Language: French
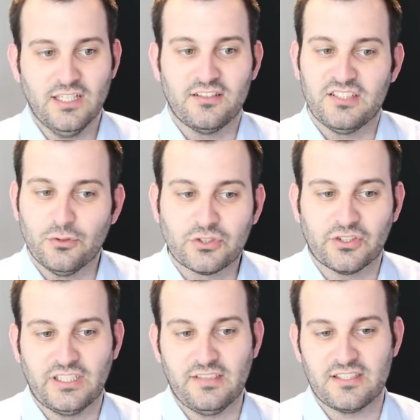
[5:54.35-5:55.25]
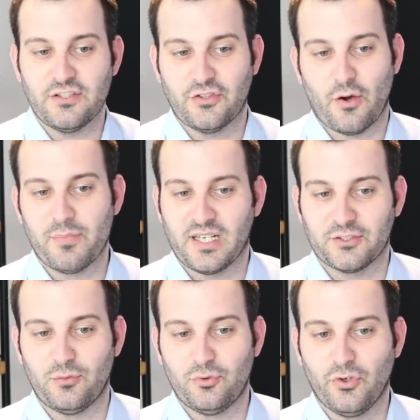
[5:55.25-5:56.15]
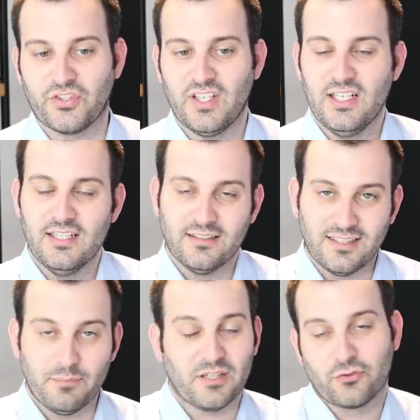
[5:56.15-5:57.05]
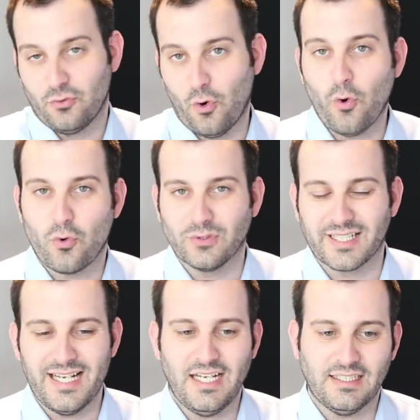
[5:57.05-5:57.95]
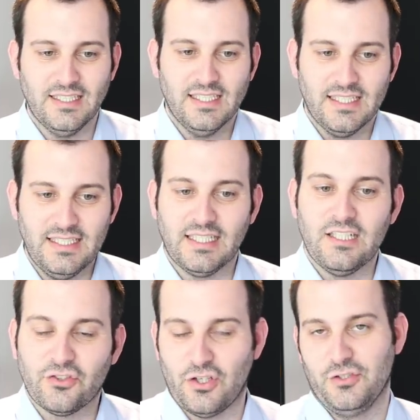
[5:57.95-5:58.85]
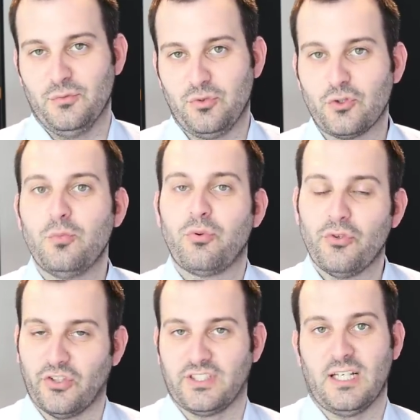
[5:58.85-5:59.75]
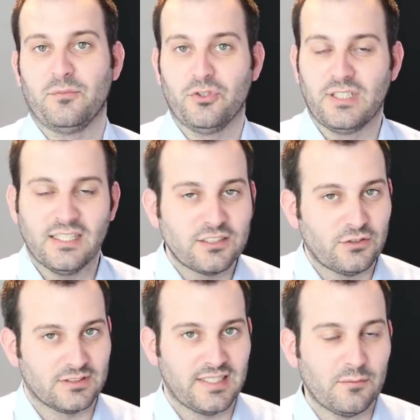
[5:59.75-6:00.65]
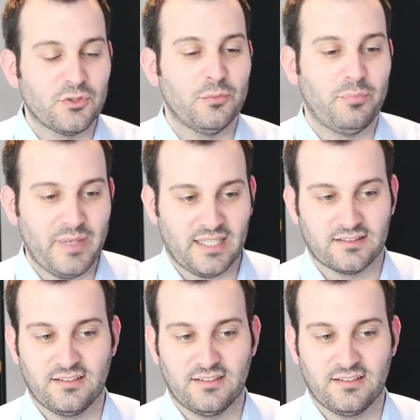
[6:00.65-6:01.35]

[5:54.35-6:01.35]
Si autant d'investisseurs perdent en bourse, c'est parce qu'au contraire, ils raisonnent beaucoup plus en termes de gain qu'en termes de perte.